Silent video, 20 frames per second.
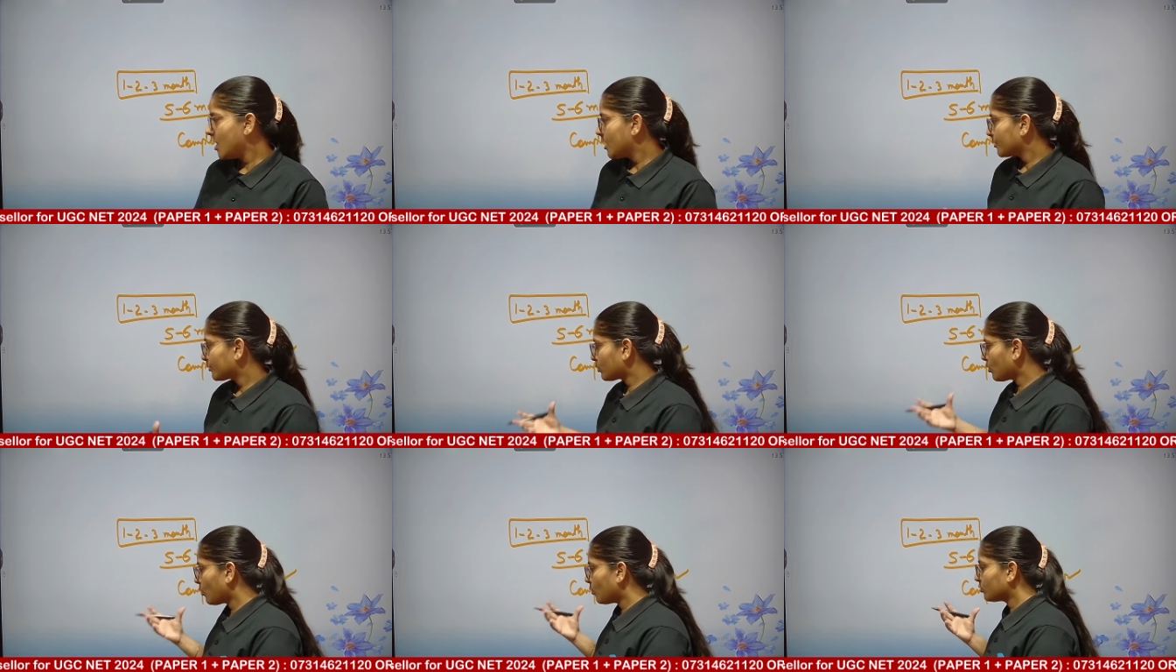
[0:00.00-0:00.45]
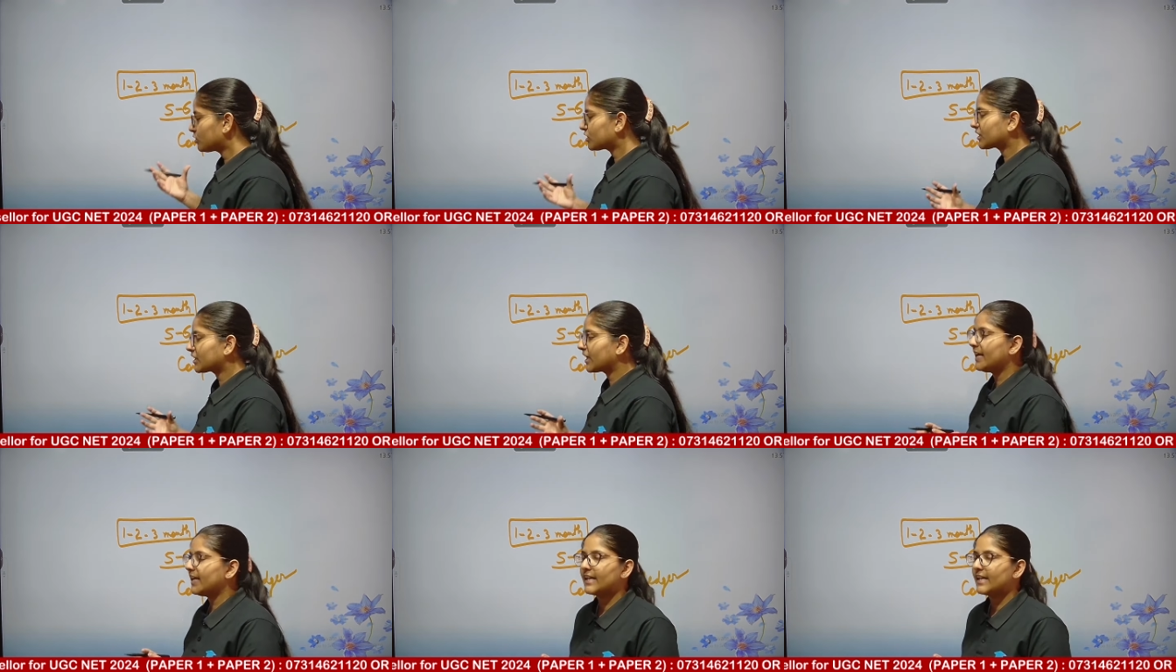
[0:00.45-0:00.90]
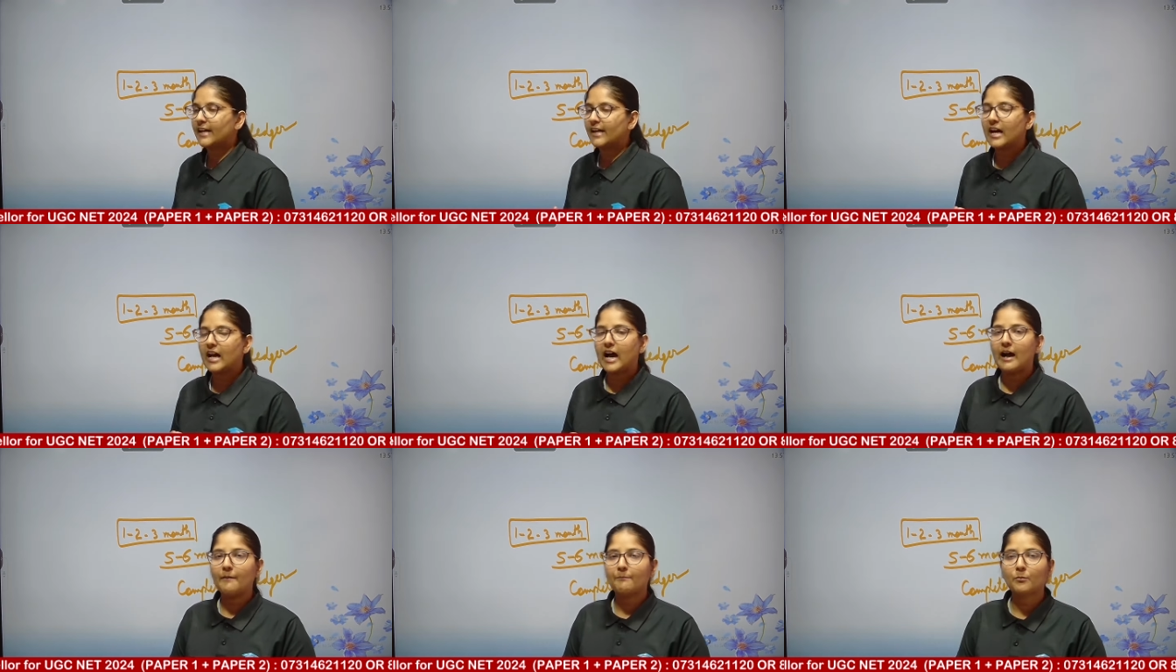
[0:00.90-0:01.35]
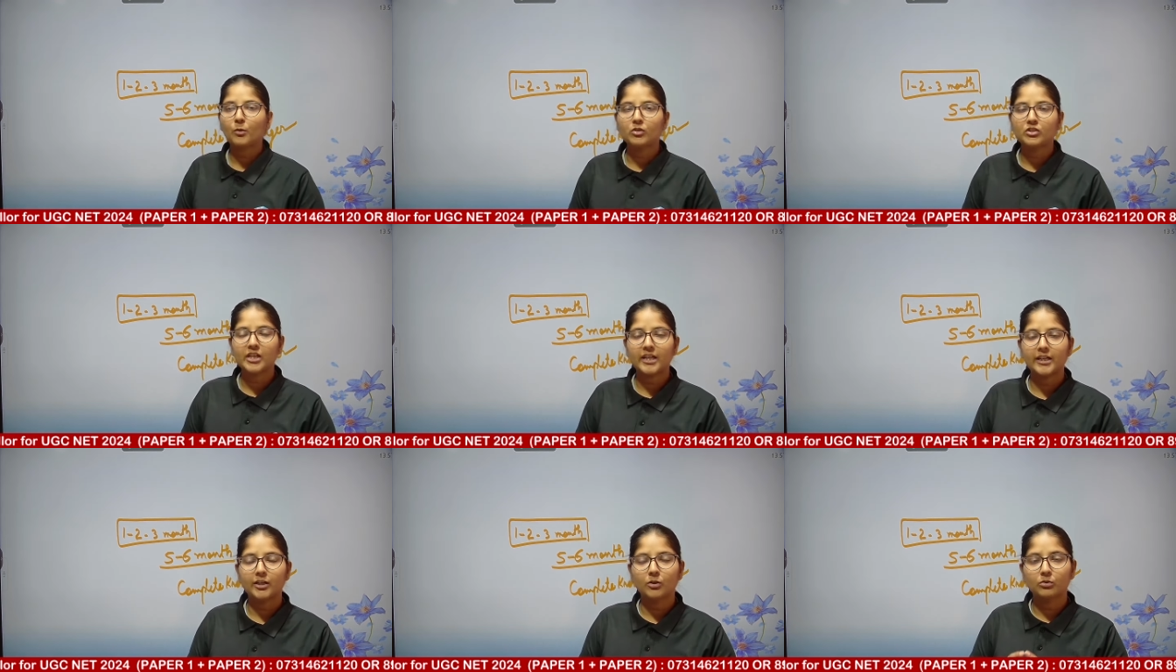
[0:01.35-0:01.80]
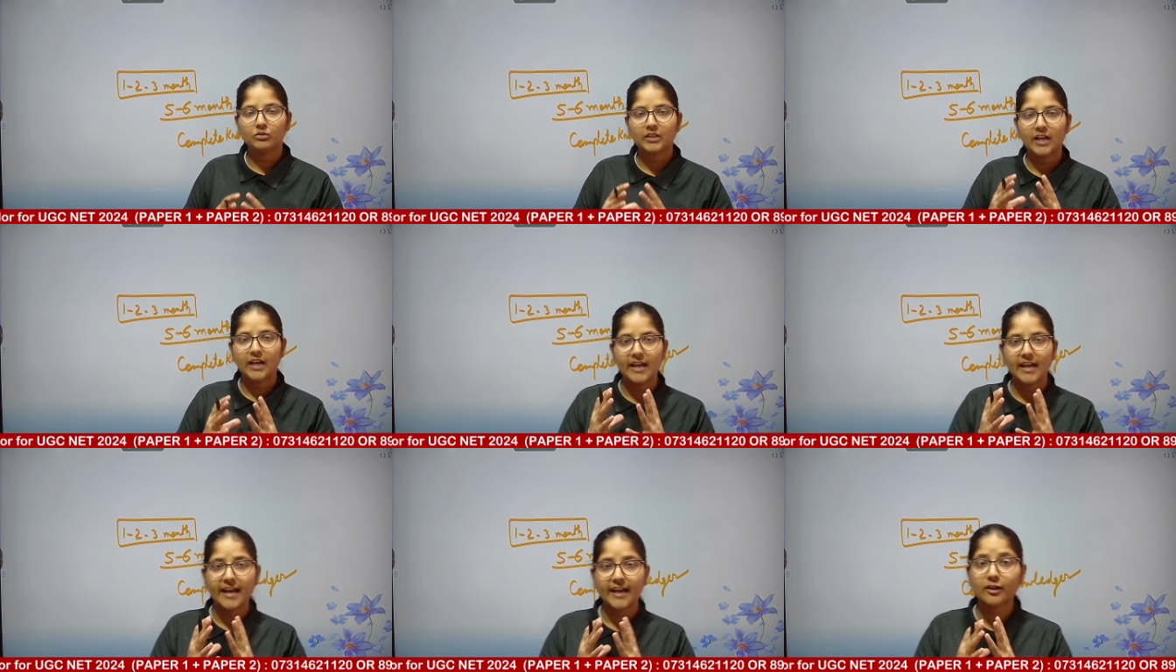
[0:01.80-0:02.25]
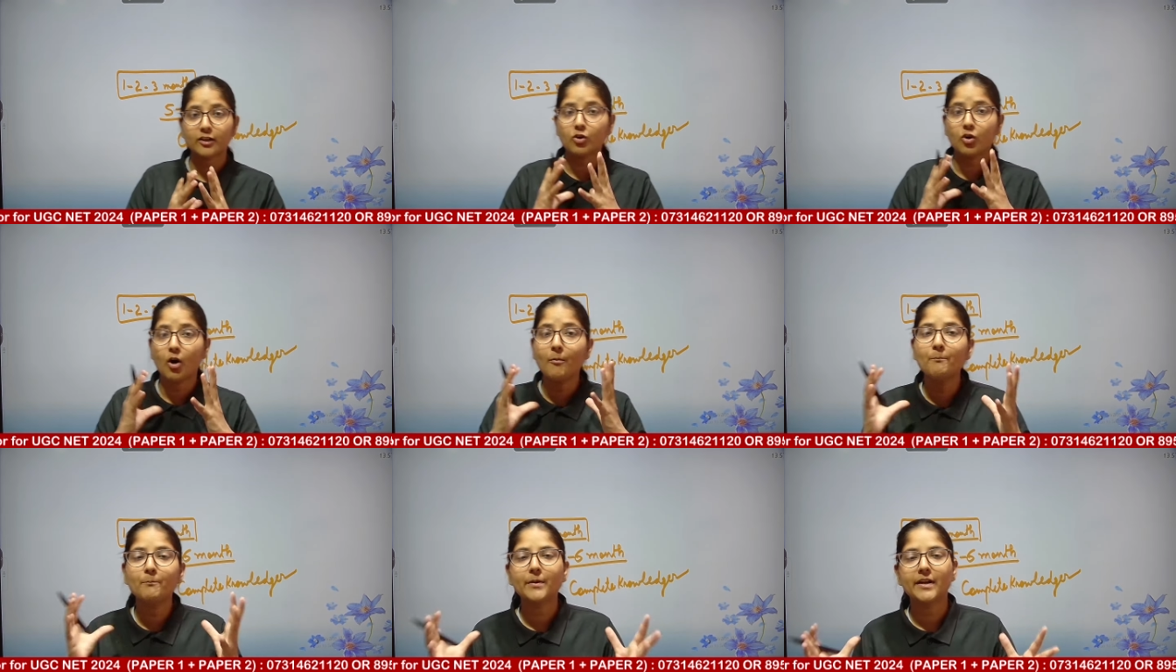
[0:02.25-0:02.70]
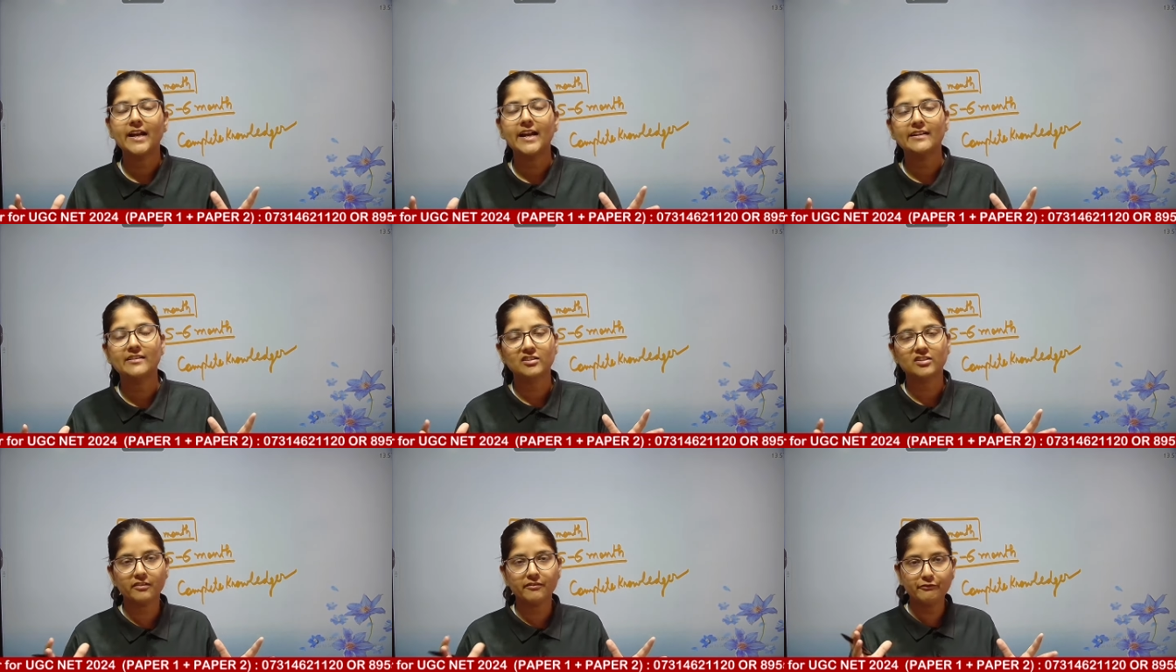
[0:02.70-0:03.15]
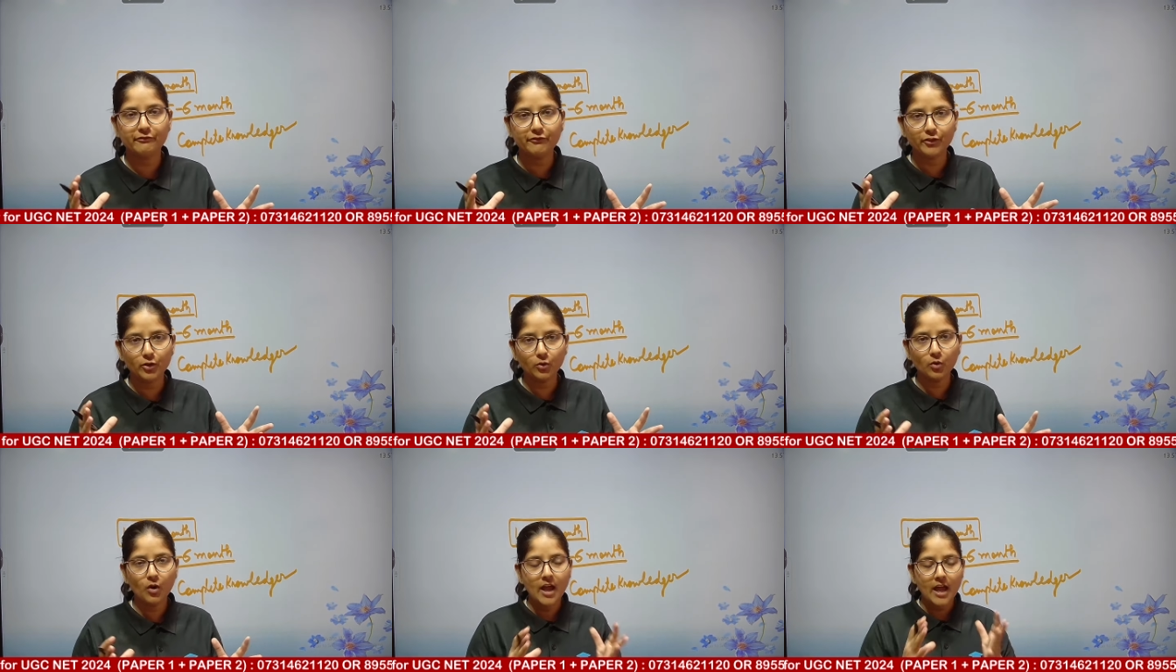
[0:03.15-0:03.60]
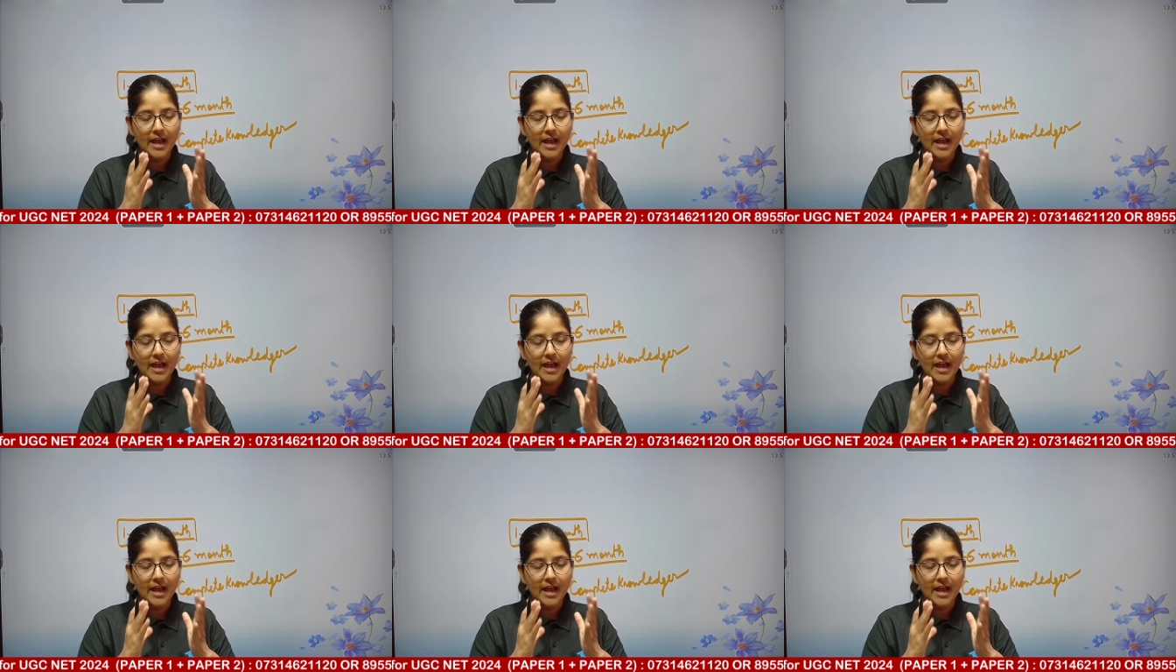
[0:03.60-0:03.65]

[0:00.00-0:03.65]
तो उसके लिए आपको चाहिए होता है एक कॉम्प्रिहेंसिव व्यू